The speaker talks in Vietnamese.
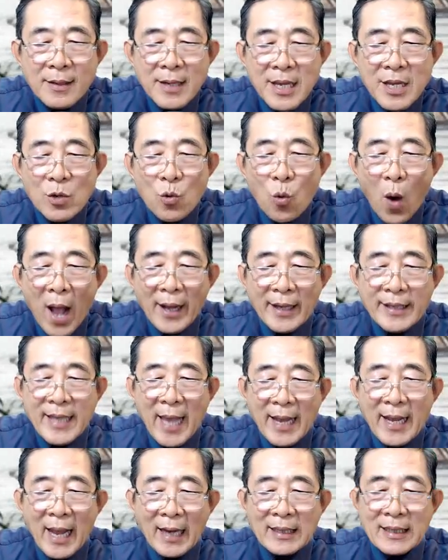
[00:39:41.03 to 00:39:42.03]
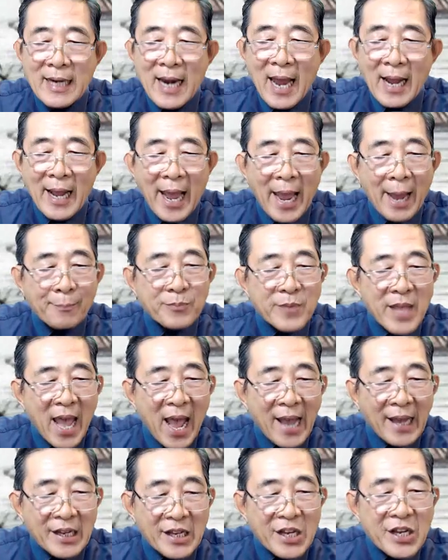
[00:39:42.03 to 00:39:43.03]
đi qua cái dãy hành lang hẹp
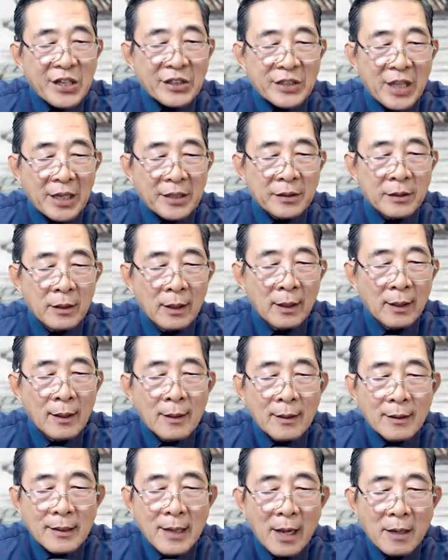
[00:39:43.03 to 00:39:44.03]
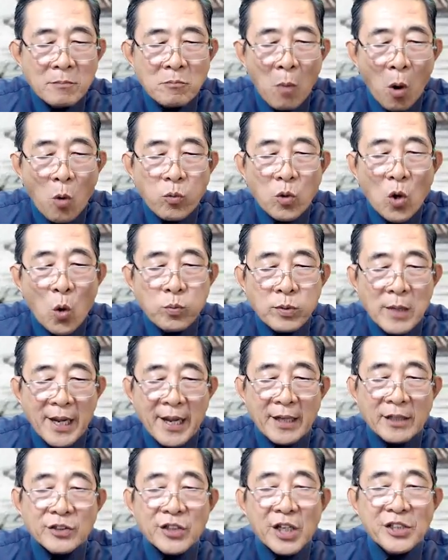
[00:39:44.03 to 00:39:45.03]
dài yên tĩnh, đến một cung
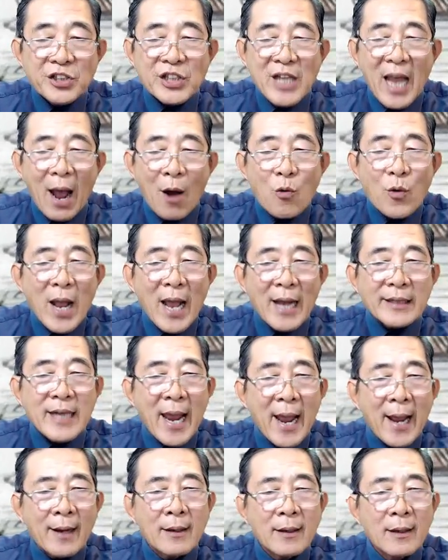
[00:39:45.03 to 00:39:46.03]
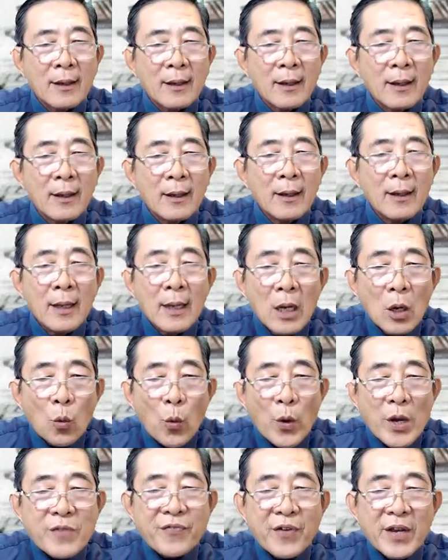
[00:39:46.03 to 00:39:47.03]
điện tinh xảo khang trang.
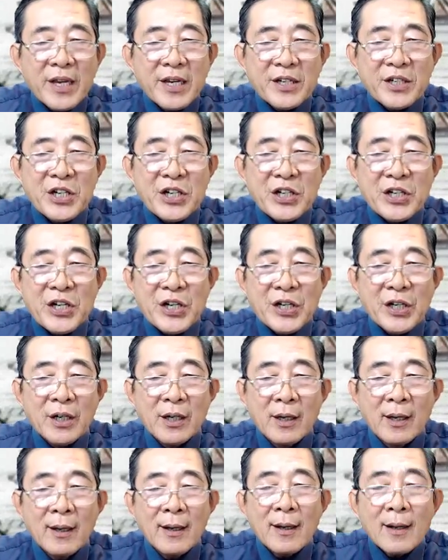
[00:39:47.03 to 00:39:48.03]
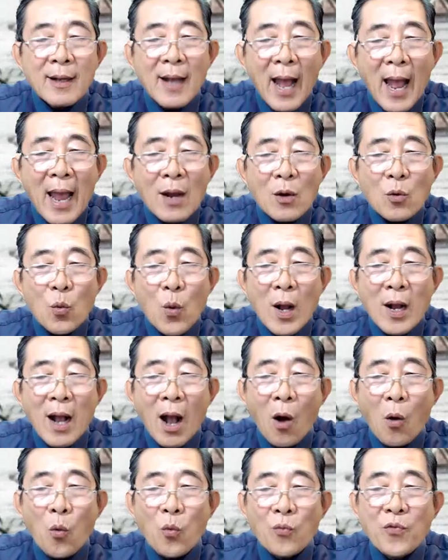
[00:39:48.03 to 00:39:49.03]
Quý phi nương nương, An Quốc
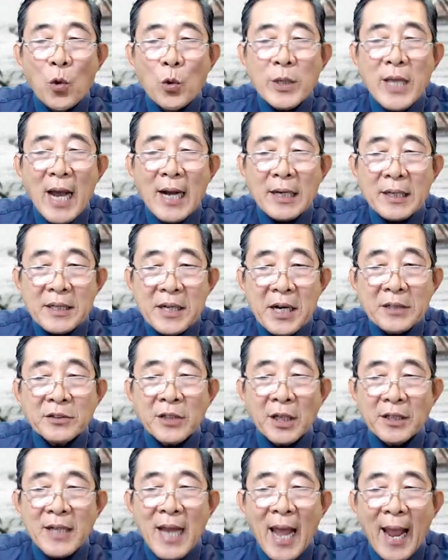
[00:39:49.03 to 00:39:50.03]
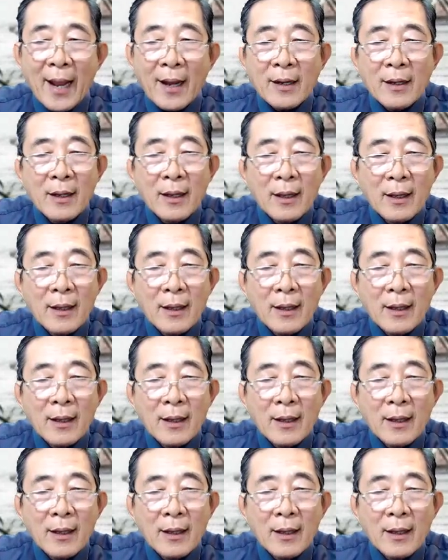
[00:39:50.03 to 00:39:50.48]
Hầu phu nhân đến thỉnh An.